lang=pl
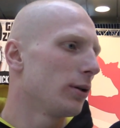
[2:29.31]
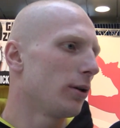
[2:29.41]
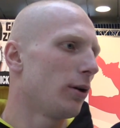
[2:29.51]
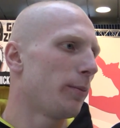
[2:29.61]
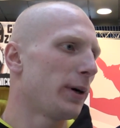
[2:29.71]

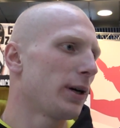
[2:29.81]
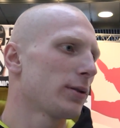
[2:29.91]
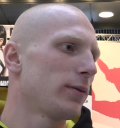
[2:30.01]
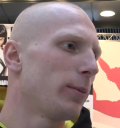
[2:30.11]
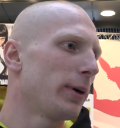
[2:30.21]
o
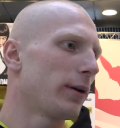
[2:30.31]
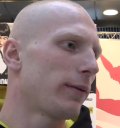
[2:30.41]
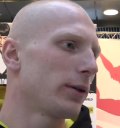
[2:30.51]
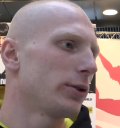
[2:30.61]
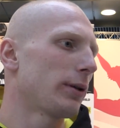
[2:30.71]
pas
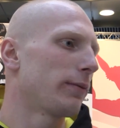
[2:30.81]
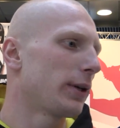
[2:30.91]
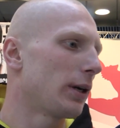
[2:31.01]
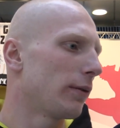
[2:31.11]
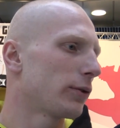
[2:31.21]
WBF, a gdzie tam
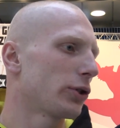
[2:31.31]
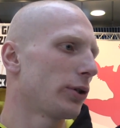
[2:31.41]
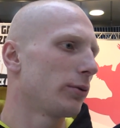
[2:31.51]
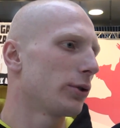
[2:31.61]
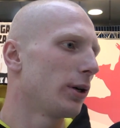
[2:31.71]
wygrałem w
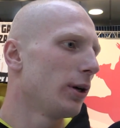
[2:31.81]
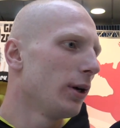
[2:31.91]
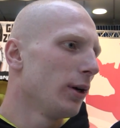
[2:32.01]
trzeciej rundzie.